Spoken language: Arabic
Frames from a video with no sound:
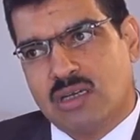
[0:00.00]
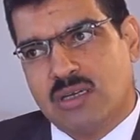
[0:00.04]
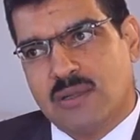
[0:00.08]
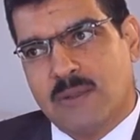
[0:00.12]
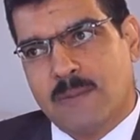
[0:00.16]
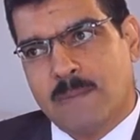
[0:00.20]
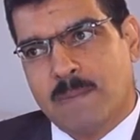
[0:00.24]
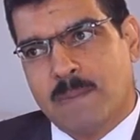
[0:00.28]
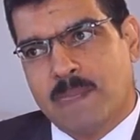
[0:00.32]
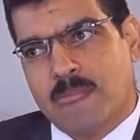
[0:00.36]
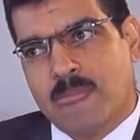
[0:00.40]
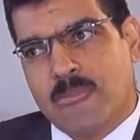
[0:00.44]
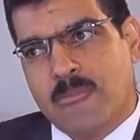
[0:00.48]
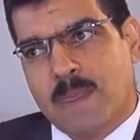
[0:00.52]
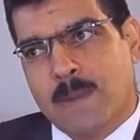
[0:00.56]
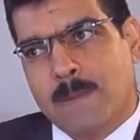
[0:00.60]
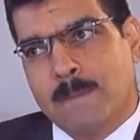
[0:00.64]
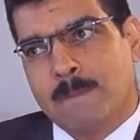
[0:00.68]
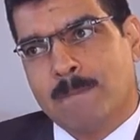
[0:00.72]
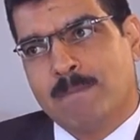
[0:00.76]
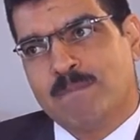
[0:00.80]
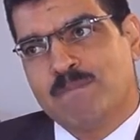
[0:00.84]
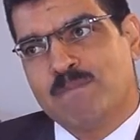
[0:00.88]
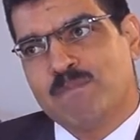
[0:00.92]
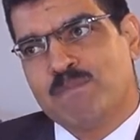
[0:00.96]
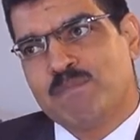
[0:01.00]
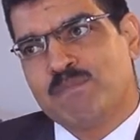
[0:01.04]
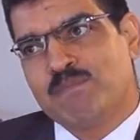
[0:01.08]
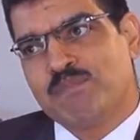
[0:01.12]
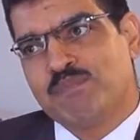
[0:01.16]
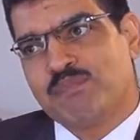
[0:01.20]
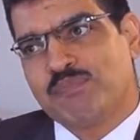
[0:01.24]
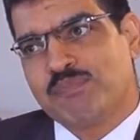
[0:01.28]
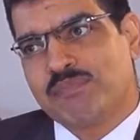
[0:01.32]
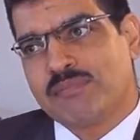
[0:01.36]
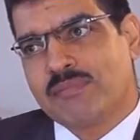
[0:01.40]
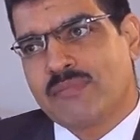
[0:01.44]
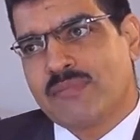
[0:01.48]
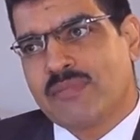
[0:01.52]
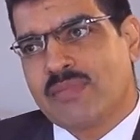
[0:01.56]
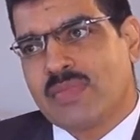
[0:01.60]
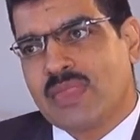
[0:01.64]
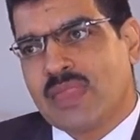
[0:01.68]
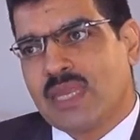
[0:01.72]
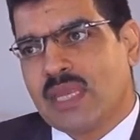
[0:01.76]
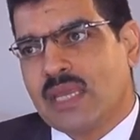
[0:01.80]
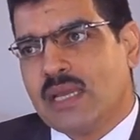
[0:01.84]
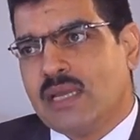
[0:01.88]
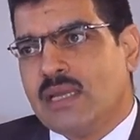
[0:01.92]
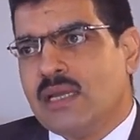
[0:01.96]
وبعد ذلك هو بقى يبيع
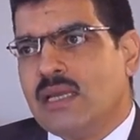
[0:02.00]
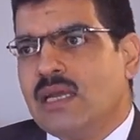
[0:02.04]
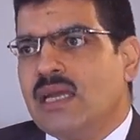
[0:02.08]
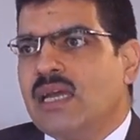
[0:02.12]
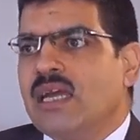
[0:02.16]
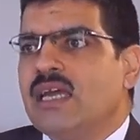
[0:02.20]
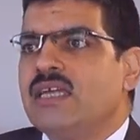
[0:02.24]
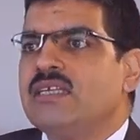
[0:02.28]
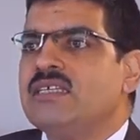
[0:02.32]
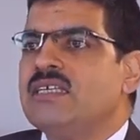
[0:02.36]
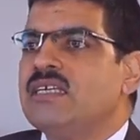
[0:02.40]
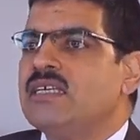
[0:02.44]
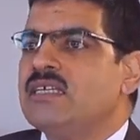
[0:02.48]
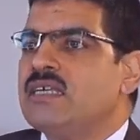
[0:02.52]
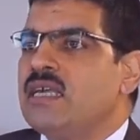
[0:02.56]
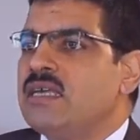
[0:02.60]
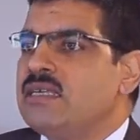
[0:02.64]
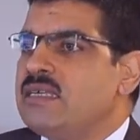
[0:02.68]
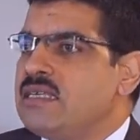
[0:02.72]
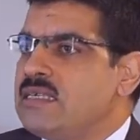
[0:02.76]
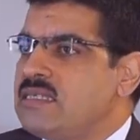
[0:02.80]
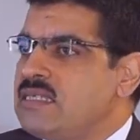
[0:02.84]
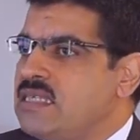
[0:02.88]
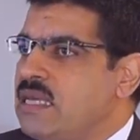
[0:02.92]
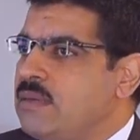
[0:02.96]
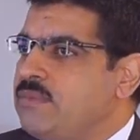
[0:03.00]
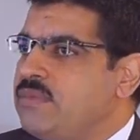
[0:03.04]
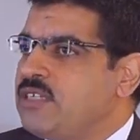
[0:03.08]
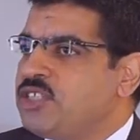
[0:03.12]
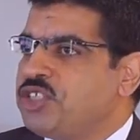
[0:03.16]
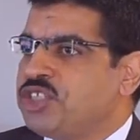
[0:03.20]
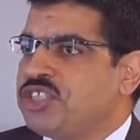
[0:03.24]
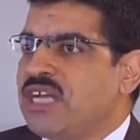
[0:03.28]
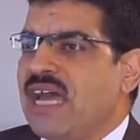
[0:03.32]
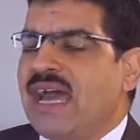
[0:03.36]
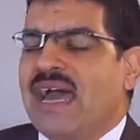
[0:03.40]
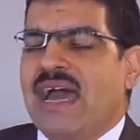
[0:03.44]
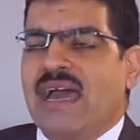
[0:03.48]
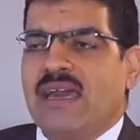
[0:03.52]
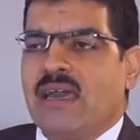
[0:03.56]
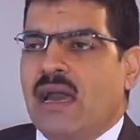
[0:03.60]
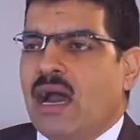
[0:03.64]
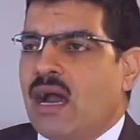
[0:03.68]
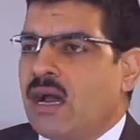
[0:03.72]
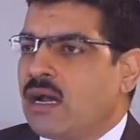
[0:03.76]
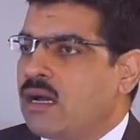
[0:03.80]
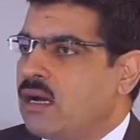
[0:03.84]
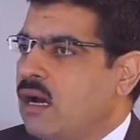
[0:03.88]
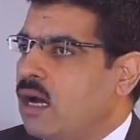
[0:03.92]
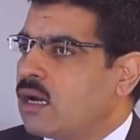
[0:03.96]
الارض هو يسيب الارض يسيب الشقه
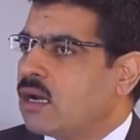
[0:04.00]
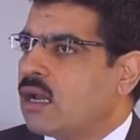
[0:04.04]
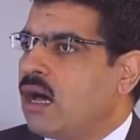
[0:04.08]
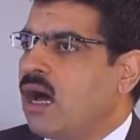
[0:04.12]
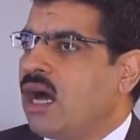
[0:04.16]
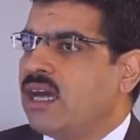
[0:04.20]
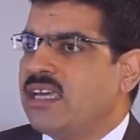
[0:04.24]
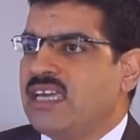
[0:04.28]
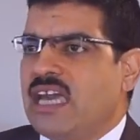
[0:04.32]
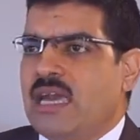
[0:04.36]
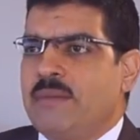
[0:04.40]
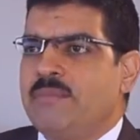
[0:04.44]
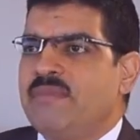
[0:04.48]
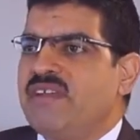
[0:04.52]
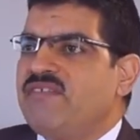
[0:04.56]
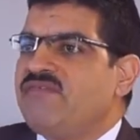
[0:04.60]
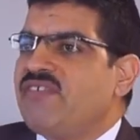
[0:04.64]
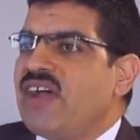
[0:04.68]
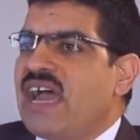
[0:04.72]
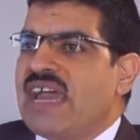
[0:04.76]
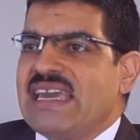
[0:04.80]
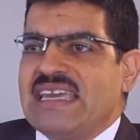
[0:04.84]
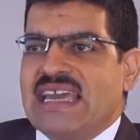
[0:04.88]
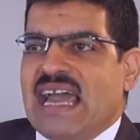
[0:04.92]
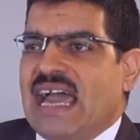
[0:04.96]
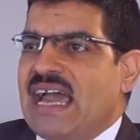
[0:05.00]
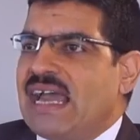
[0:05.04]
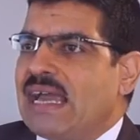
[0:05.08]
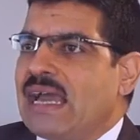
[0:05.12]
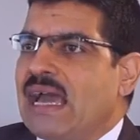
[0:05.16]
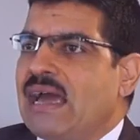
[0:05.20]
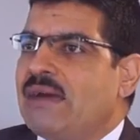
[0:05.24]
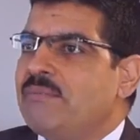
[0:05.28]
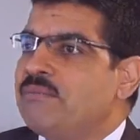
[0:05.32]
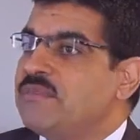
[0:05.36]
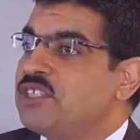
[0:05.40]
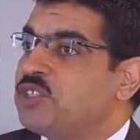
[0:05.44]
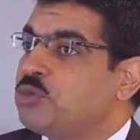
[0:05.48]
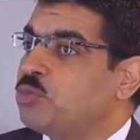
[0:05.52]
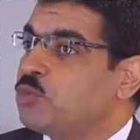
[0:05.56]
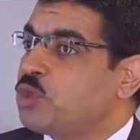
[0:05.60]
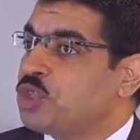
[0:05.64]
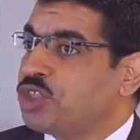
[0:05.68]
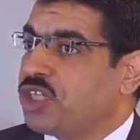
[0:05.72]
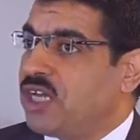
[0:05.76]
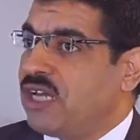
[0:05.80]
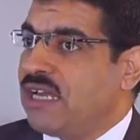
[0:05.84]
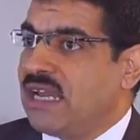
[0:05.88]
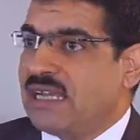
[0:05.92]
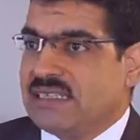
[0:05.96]
ياجرها يعمل فيها اي حاجه آه. مش
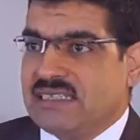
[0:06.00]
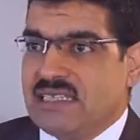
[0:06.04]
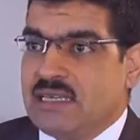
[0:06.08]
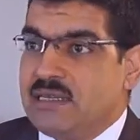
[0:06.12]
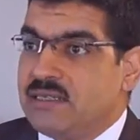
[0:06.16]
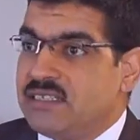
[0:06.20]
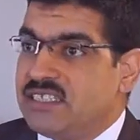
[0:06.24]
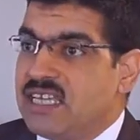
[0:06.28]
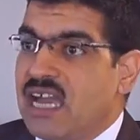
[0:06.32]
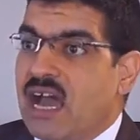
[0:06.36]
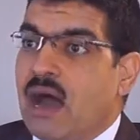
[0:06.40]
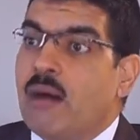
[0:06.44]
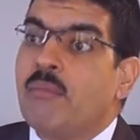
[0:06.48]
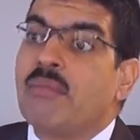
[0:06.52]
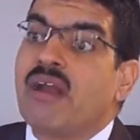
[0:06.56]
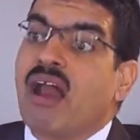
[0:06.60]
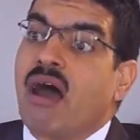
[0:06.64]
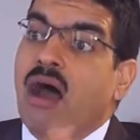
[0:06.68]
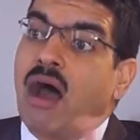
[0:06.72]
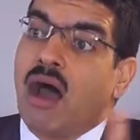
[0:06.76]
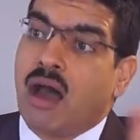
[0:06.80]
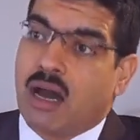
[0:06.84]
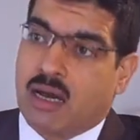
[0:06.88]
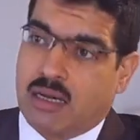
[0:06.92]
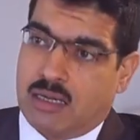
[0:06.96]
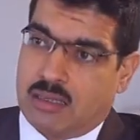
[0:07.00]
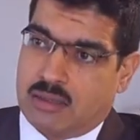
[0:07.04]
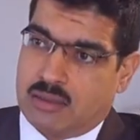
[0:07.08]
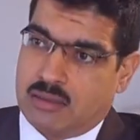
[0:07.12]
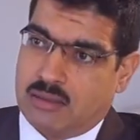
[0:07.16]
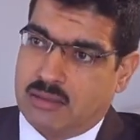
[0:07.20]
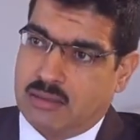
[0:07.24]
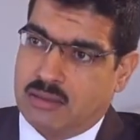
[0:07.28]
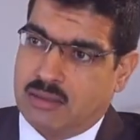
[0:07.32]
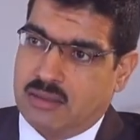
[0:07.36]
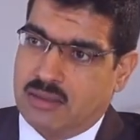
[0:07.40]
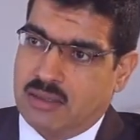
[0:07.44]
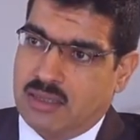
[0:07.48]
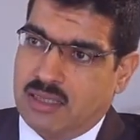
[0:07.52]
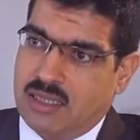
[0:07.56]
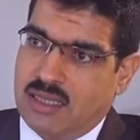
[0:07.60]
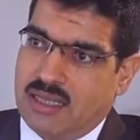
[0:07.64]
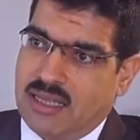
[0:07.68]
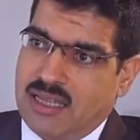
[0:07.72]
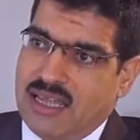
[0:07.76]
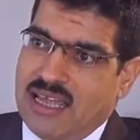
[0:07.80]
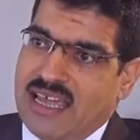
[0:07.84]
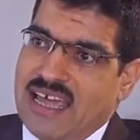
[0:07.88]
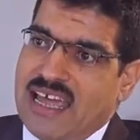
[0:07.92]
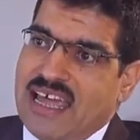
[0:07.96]
مشكله دي دي امر اخر
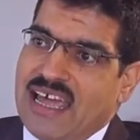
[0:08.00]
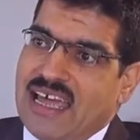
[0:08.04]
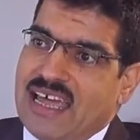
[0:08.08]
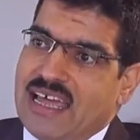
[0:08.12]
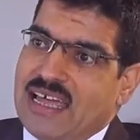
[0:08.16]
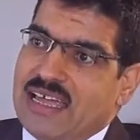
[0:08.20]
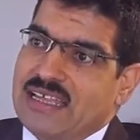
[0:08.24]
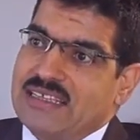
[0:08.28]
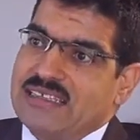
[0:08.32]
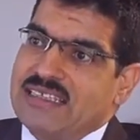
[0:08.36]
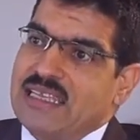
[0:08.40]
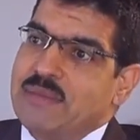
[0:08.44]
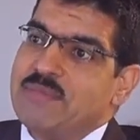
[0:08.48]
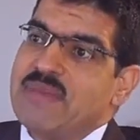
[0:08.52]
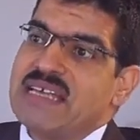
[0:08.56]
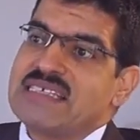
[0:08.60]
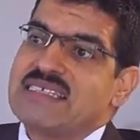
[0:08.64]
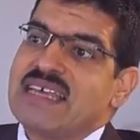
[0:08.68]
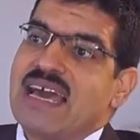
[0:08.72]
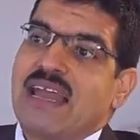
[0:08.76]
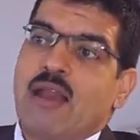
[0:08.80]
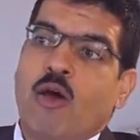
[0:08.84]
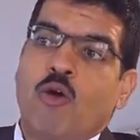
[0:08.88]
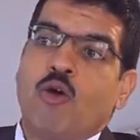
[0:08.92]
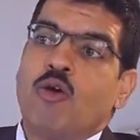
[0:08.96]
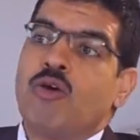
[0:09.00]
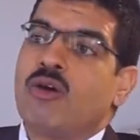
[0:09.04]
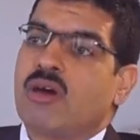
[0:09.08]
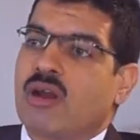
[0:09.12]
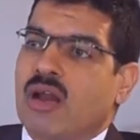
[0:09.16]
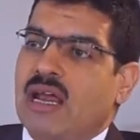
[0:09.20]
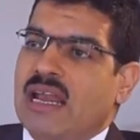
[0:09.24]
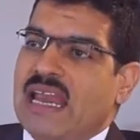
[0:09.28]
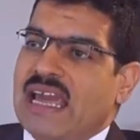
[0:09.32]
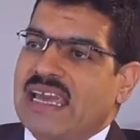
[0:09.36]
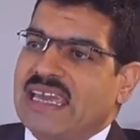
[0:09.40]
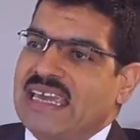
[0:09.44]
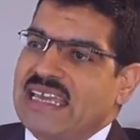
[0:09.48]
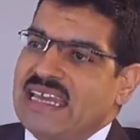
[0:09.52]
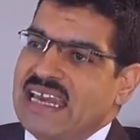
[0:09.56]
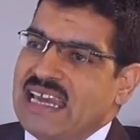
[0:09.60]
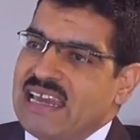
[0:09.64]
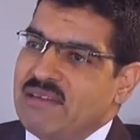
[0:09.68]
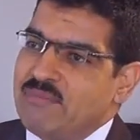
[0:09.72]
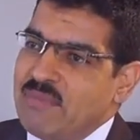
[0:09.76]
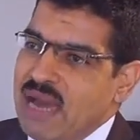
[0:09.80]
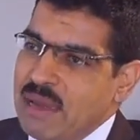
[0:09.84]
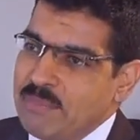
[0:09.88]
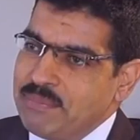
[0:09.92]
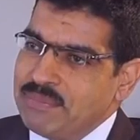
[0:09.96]
اه ده مساله تانية. دي مساله اخرى لكن
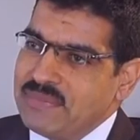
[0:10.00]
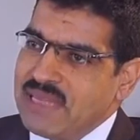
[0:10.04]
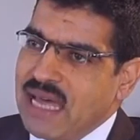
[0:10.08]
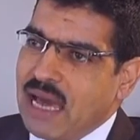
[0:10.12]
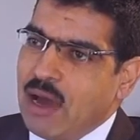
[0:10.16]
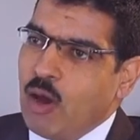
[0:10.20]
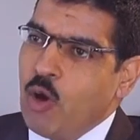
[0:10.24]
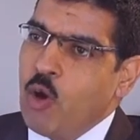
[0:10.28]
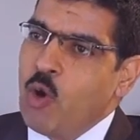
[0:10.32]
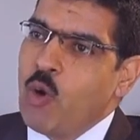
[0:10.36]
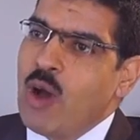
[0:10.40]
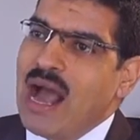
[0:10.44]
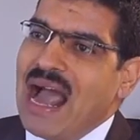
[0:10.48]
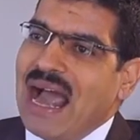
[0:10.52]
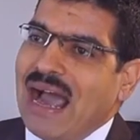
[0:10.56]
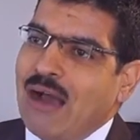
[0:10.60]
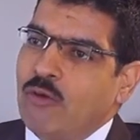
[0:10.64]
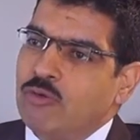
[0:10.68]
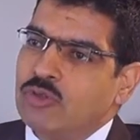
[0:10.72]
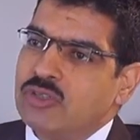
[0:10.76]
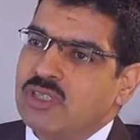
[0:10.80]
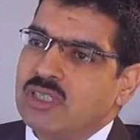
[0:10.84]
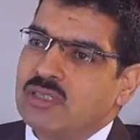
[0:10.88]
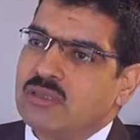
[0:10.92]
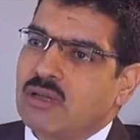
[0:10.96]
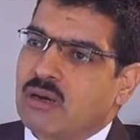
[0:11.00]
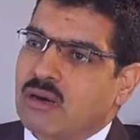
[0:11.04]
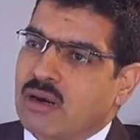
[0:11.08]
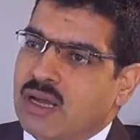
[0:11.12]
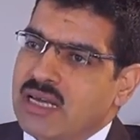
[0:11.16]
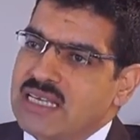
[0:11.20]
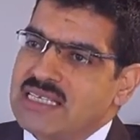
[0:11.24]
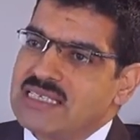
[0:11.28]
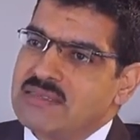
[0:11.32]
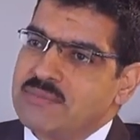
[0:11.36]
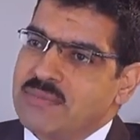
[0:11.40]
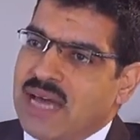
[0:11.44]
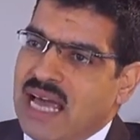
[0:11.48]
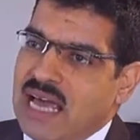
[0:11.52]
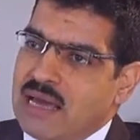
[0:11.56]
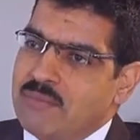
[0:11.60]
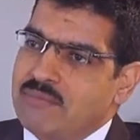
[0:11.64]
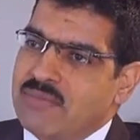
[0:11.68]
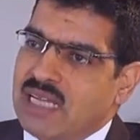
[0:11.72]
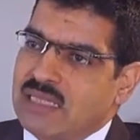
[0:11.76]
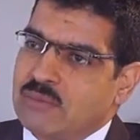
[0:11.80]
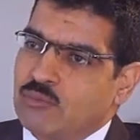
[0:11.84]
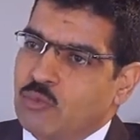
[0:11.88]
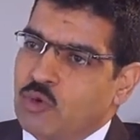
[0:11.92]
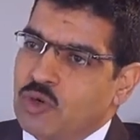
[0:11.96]
المبدا هو عوده الرئيس
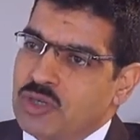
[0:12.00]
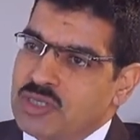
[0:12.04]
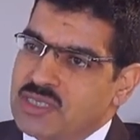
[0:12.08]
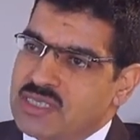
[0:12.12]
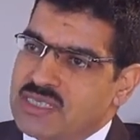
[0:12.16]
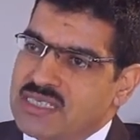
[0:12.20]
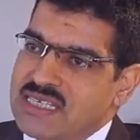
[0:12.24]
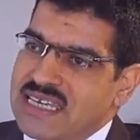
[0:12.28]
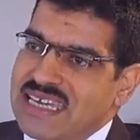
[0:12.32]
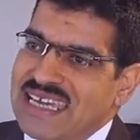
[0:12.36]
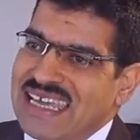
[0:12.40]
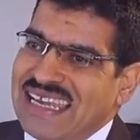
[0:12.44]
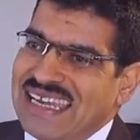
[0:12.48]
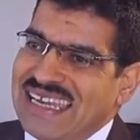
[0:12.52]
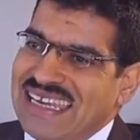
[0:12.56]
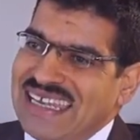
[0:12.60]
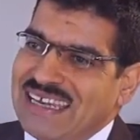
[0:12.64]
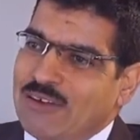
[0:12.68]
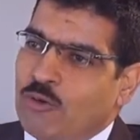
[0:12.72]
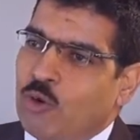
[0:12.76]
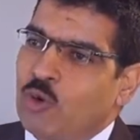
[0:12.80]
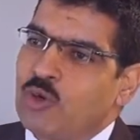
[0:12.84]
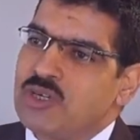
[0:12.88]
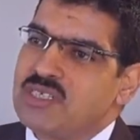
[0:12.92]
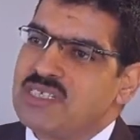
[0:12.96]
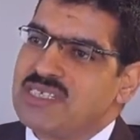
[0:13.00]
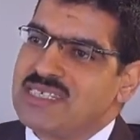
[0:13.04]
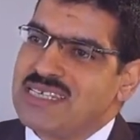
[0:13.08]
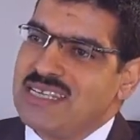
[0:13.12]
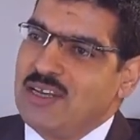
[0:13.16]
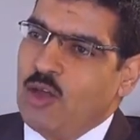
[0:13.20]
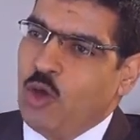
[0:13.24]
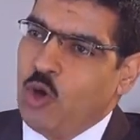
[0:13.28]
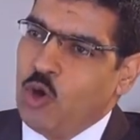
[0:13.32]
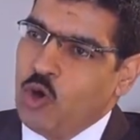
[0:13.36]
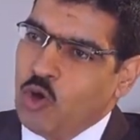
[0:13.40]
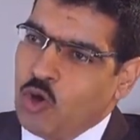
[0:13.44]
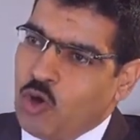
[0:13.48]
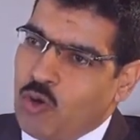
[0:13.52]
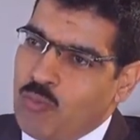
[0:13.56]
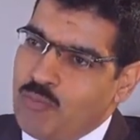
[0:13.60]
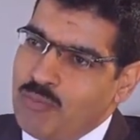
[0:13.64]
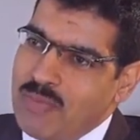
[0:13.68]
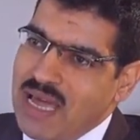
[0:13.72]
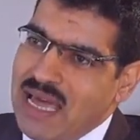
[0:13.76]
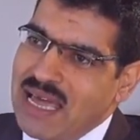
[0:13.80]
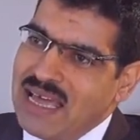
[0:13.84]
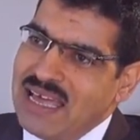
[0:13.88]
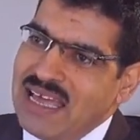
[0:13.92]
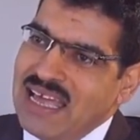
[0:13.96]
محمد مرسي لكرسي
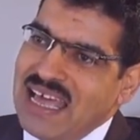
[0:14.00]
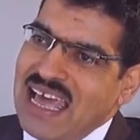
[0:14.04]
الحكم